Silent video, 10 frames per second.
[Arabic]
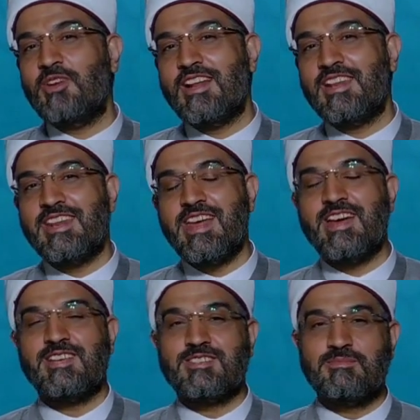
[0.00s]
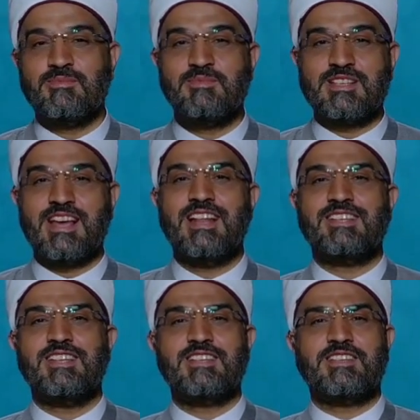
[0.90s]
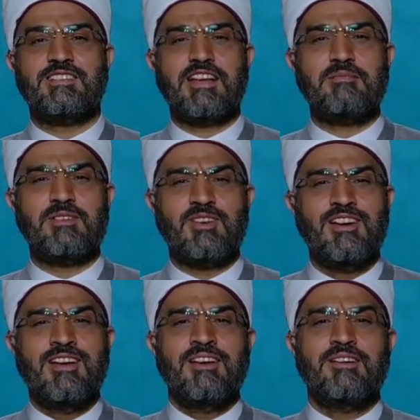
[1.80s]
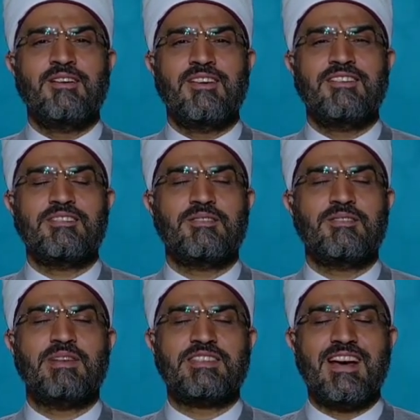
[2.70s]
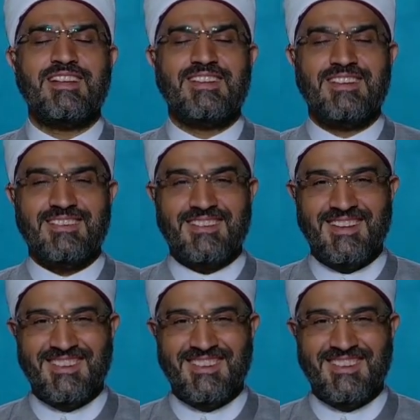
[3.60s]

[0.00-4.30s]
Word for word: نقولها للناس مساله ان الستات ما الشاب الشاب, إيه، مسألة اول